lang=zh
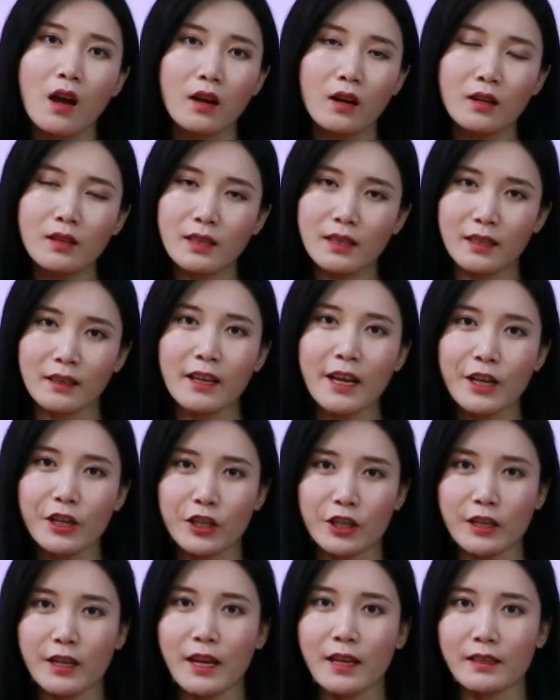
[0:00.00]
可此类
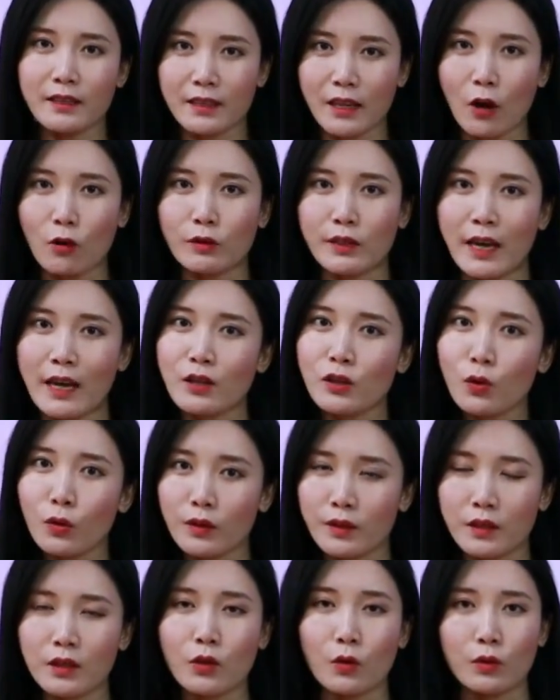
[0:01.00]
实验早前就
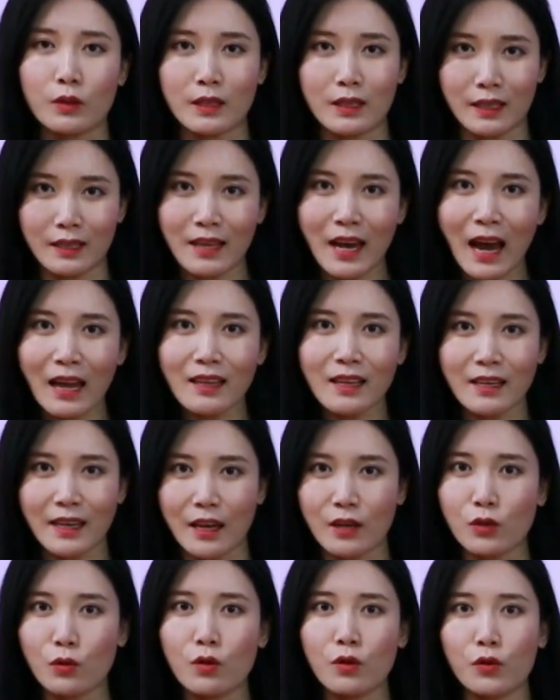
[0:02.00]
已经有其他的
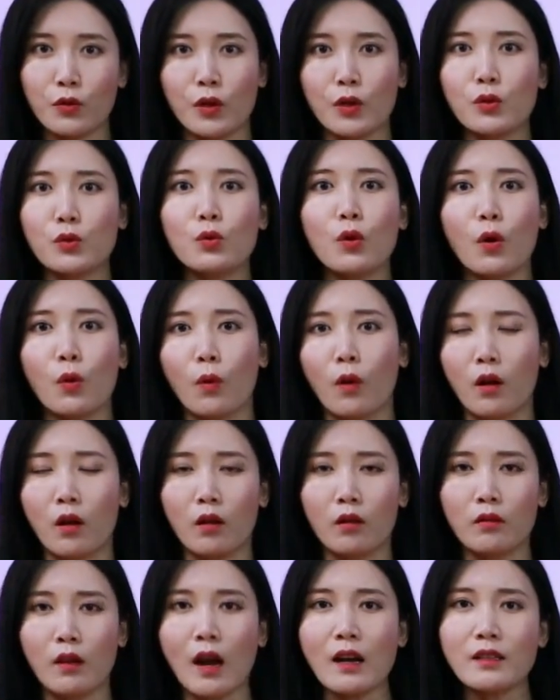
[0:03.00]
研究人员做过
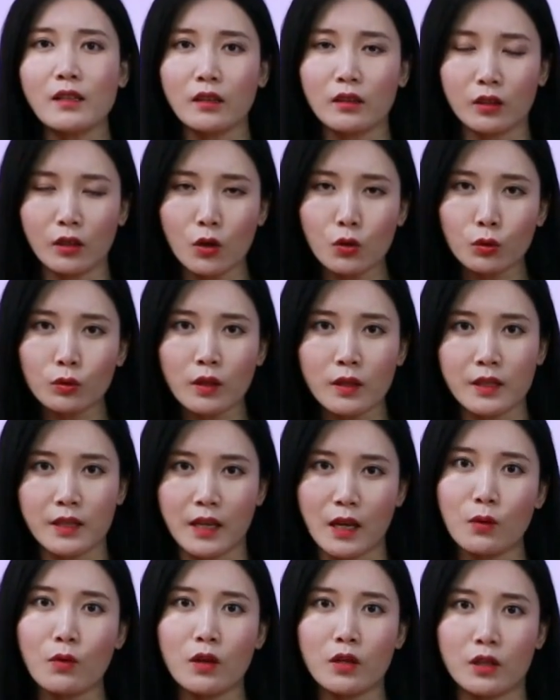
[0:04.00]
了，而且得出的
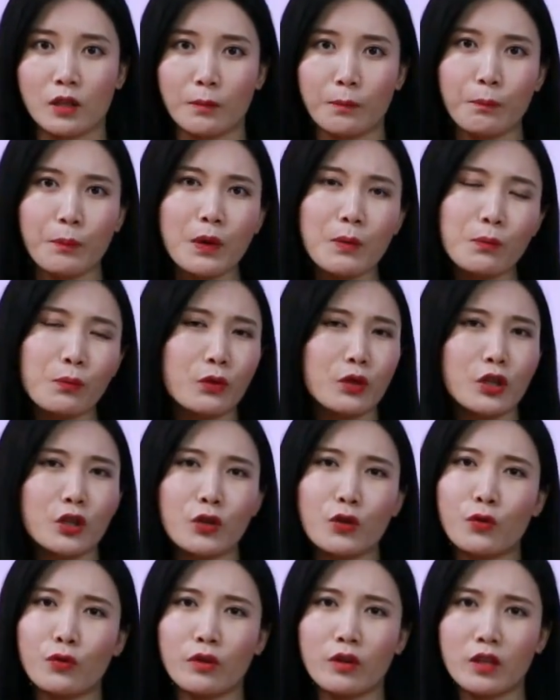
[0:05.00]
结论是并不
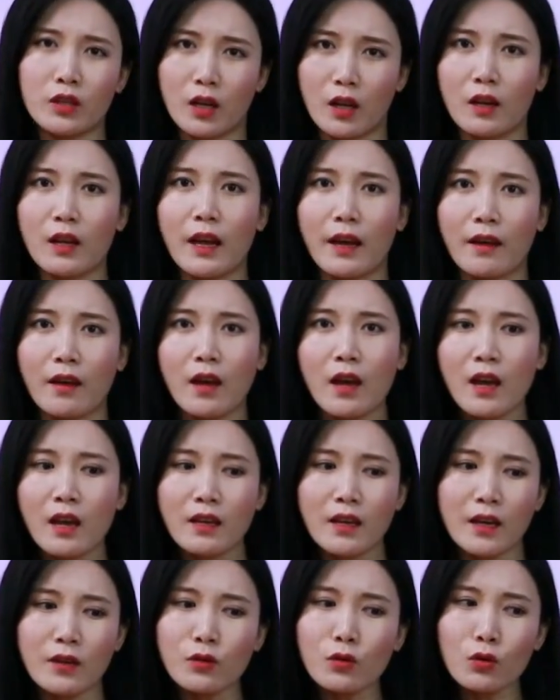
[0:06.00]
适用于人类，
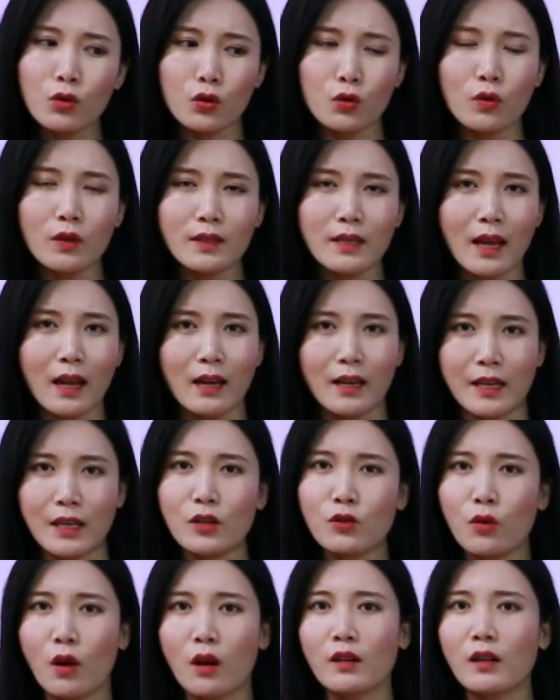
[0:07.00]
也就是说在
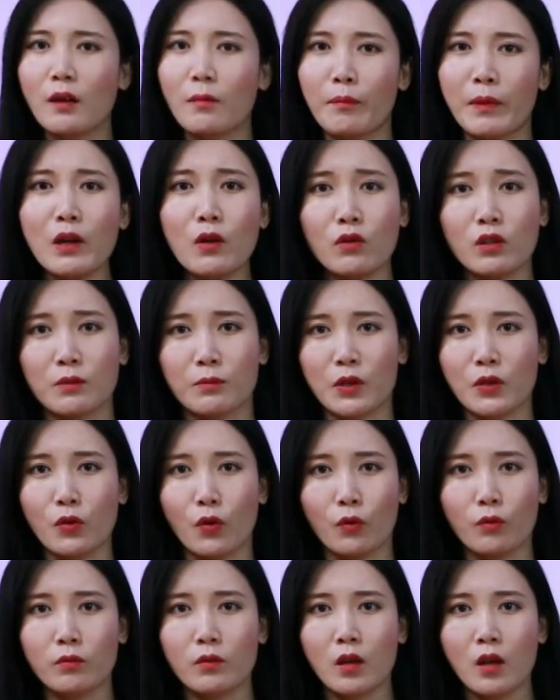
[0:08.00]
临床上没有什么
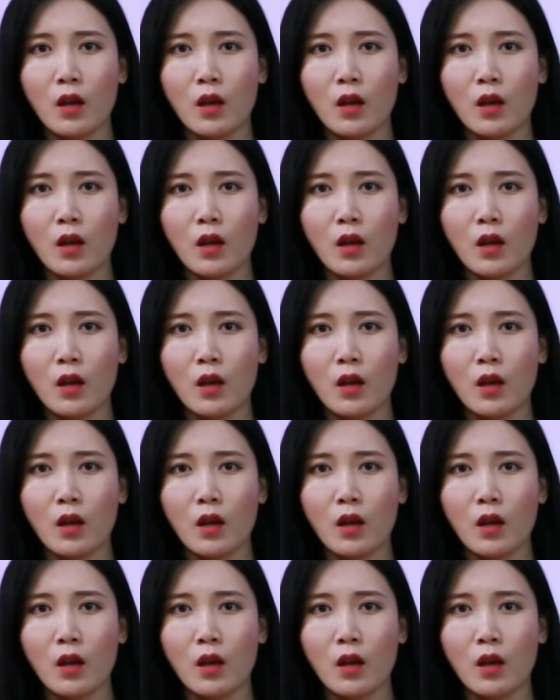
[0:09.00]
用。